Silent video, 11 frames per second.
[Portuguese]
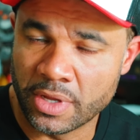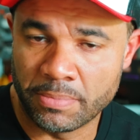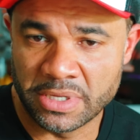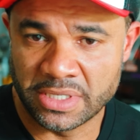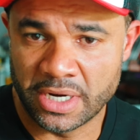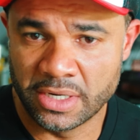
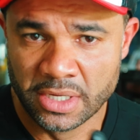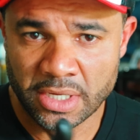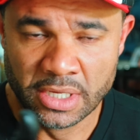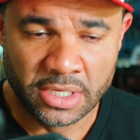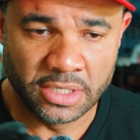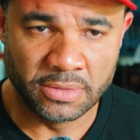apesar
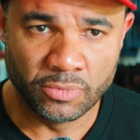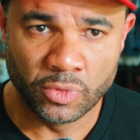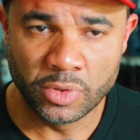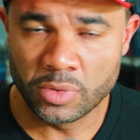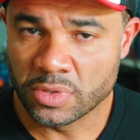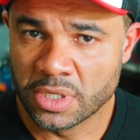de
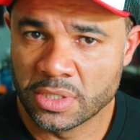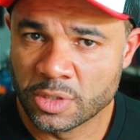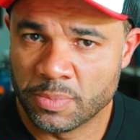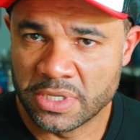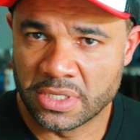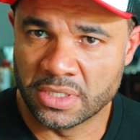muitos anos
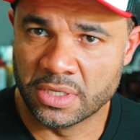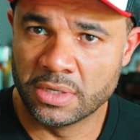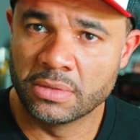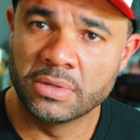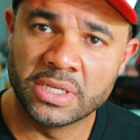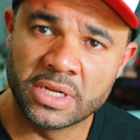
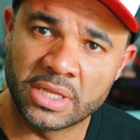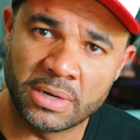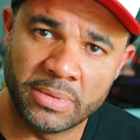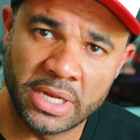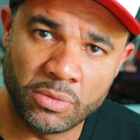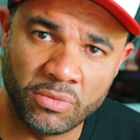pesquisando e já
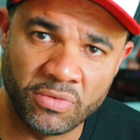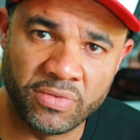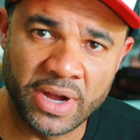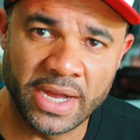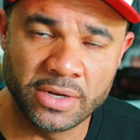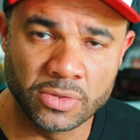trabalhei com
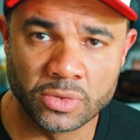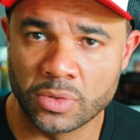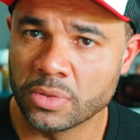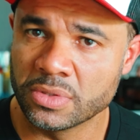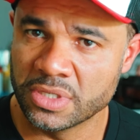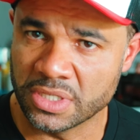vários
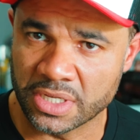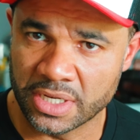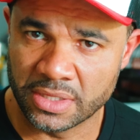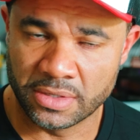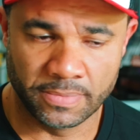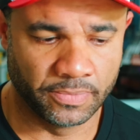outros
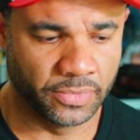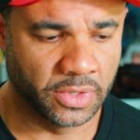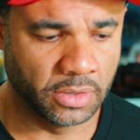scanners.